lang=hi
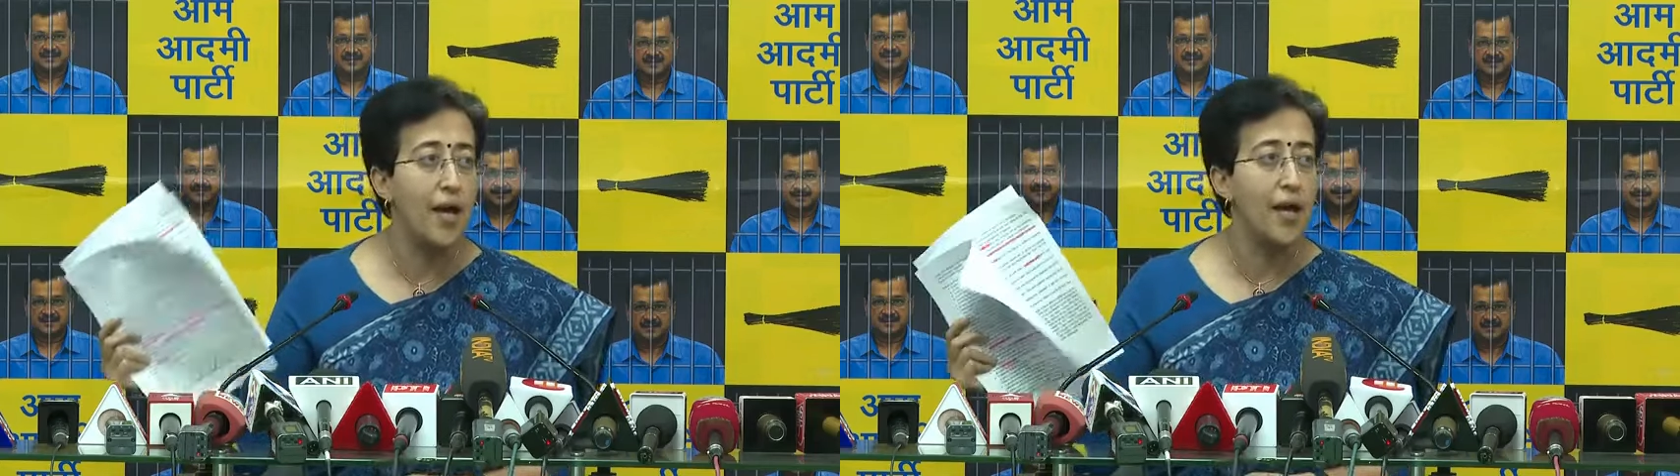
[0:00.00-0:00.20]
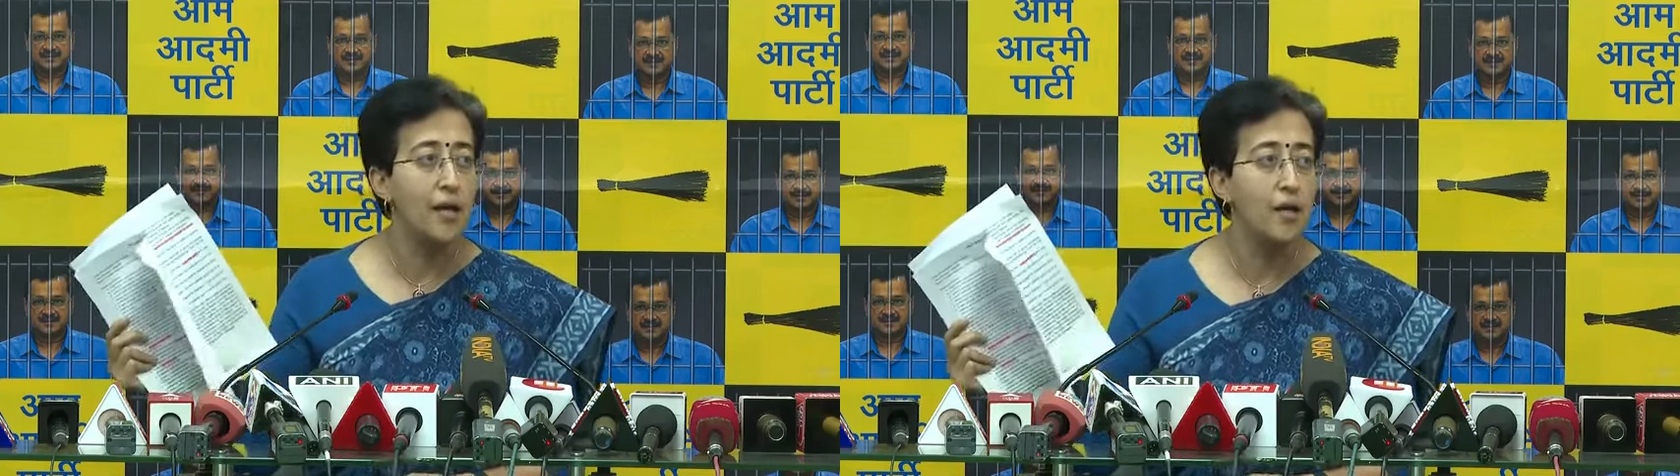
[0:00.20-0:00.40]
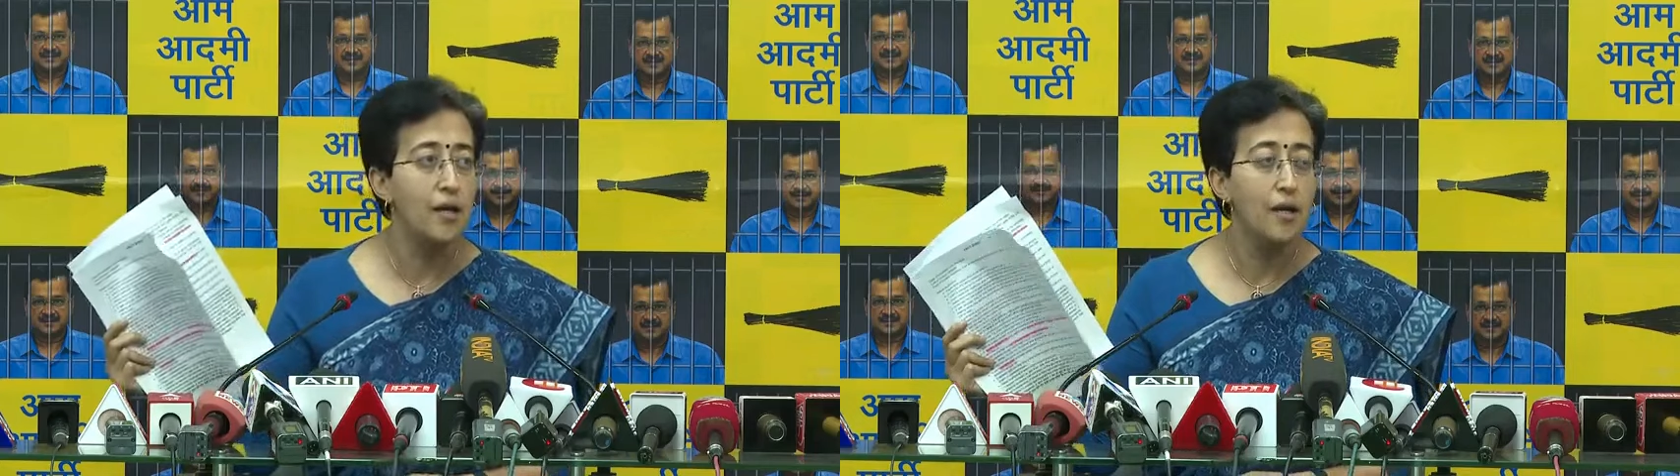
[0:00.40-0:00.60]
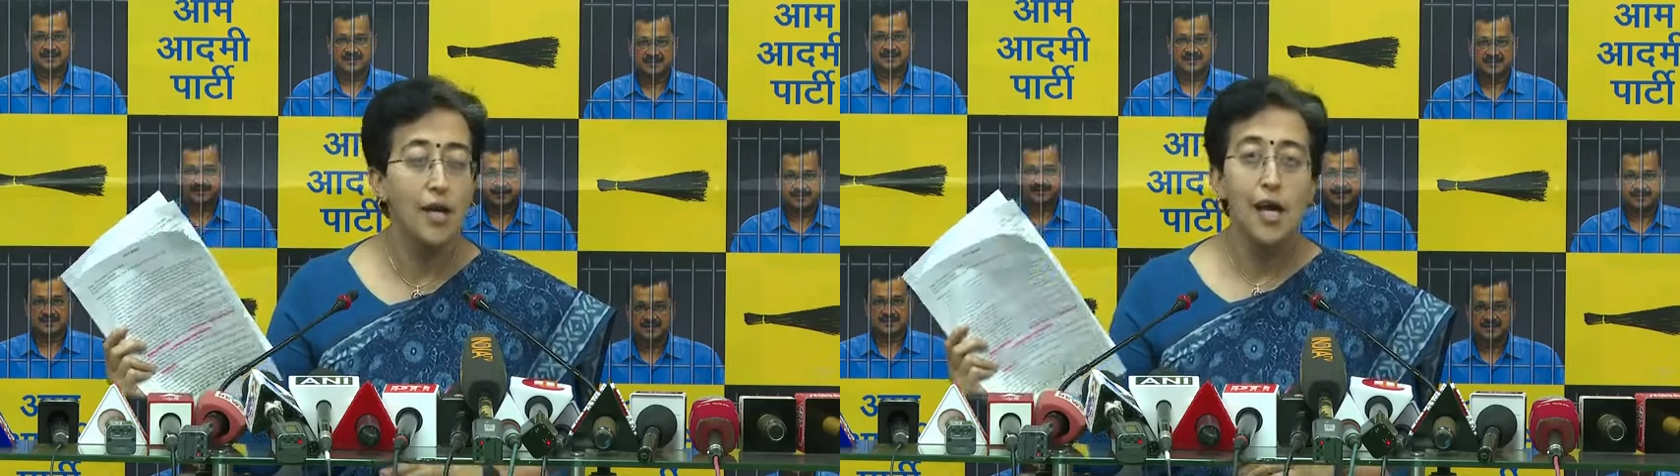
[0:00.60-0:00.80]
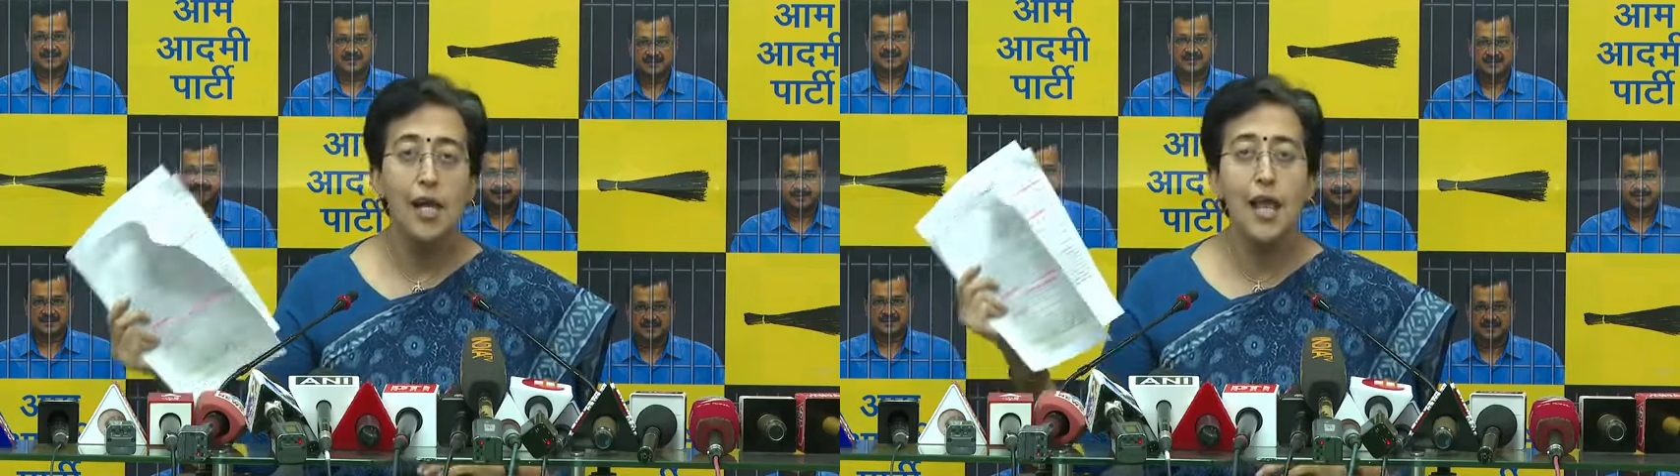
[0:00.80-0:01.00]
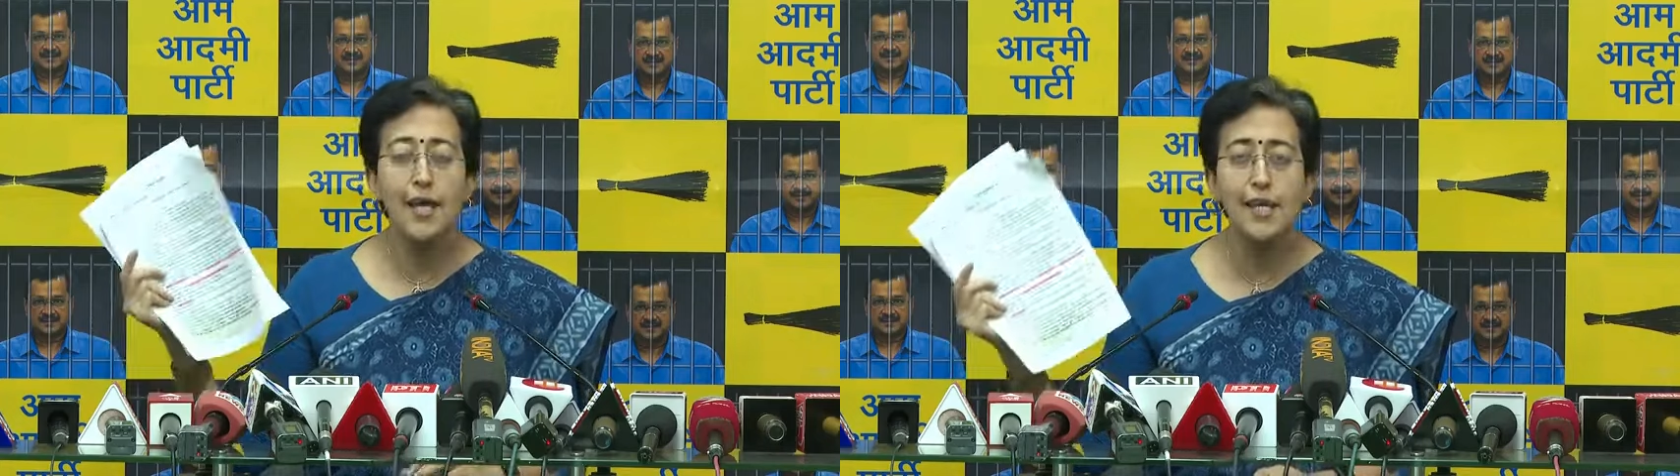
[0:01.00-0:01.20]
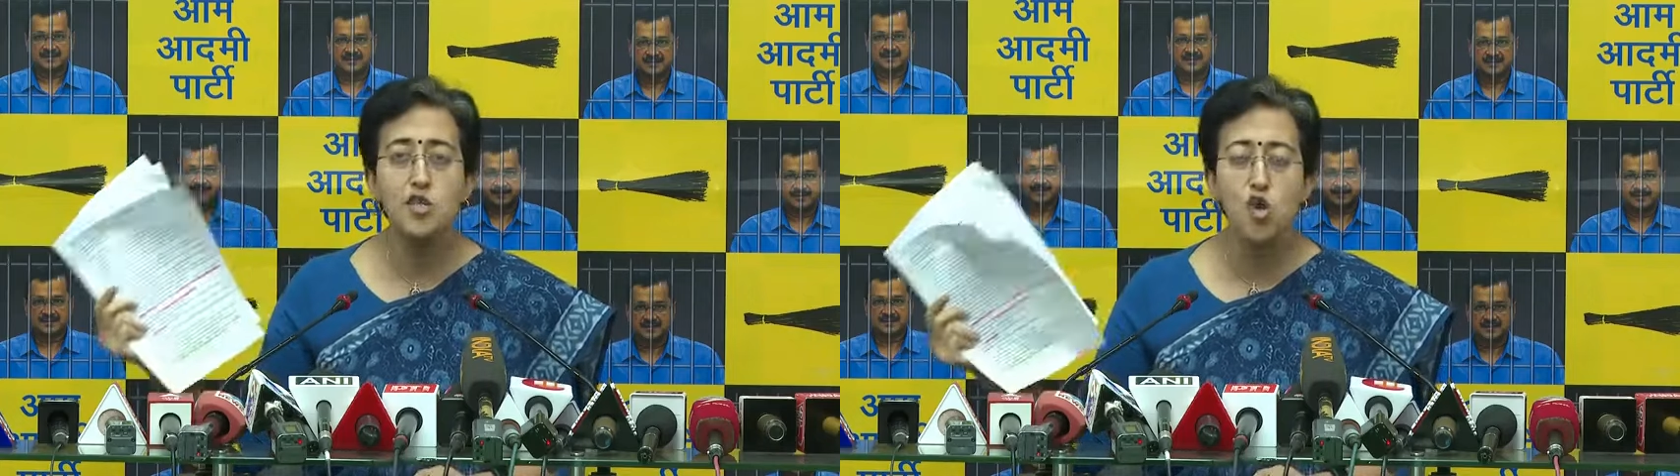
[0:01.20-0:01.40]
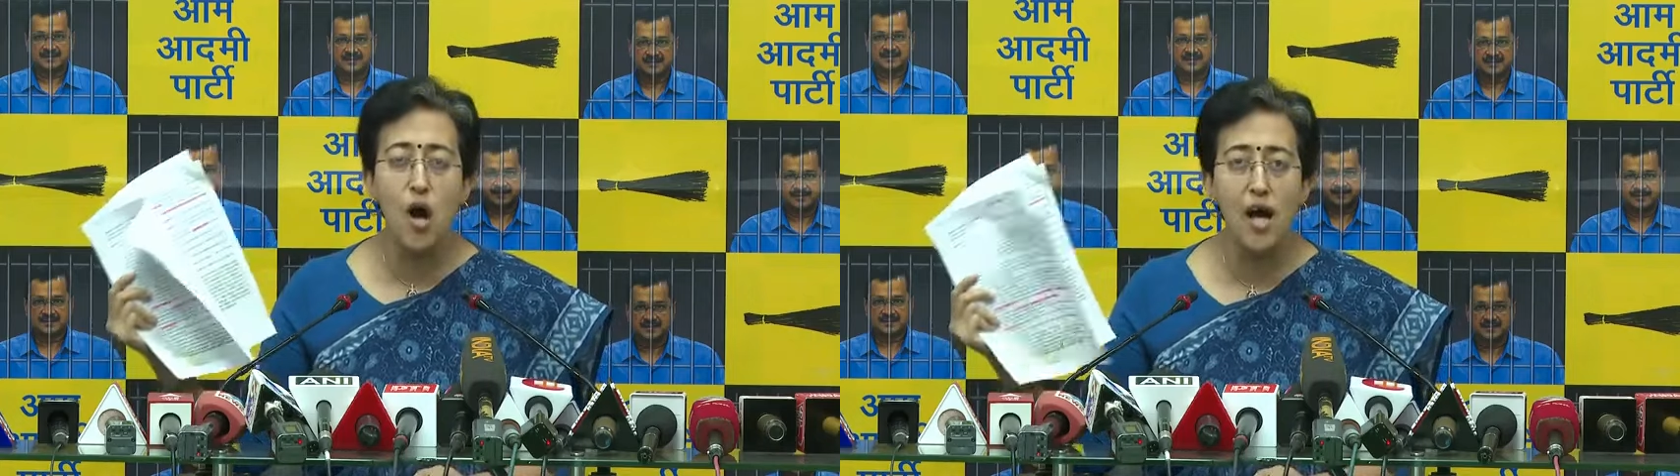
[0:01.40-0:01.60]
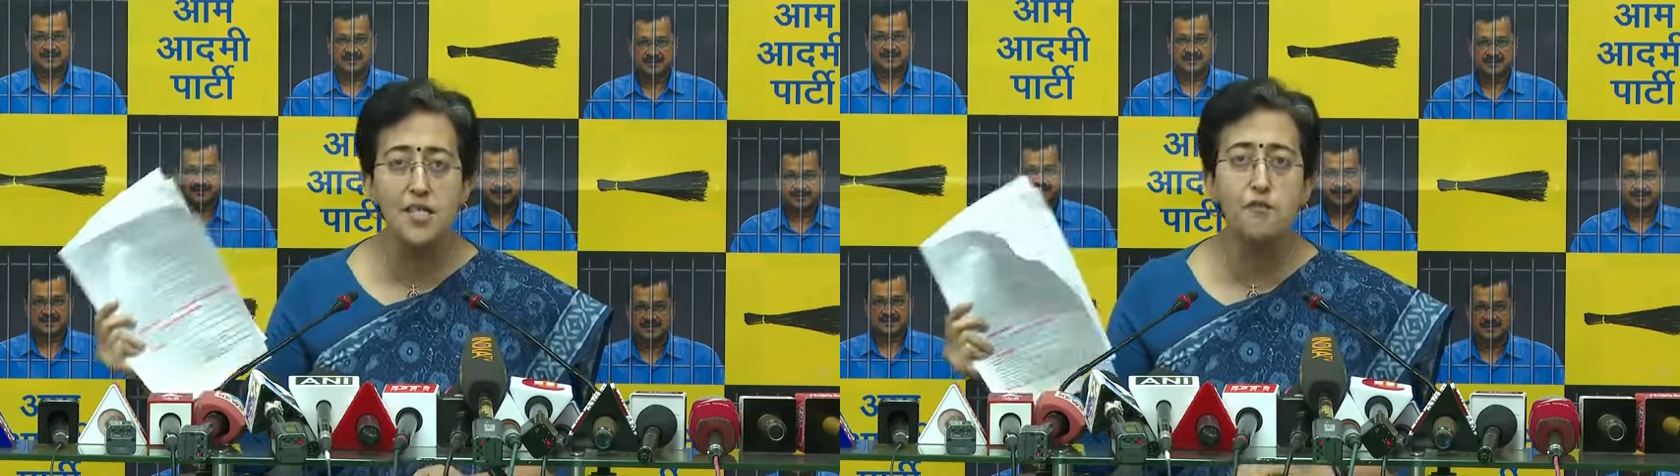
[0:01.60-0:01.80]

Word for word: है लेकिन जो आज